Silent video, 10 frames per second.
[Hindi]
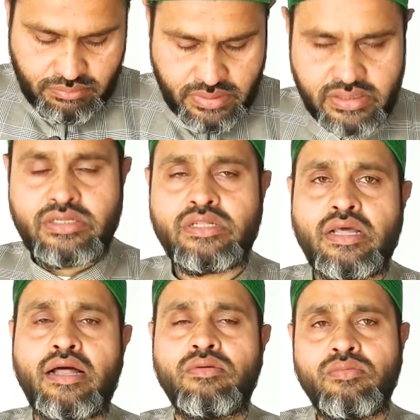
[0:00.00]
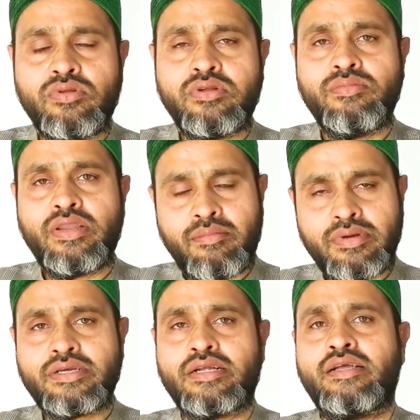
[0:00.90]
मस्जिद सत्याहतुलमसलिमिन
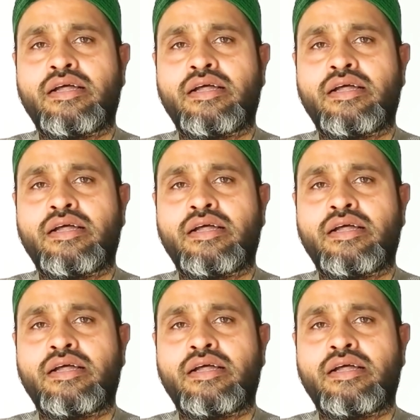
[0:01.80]
हमेशा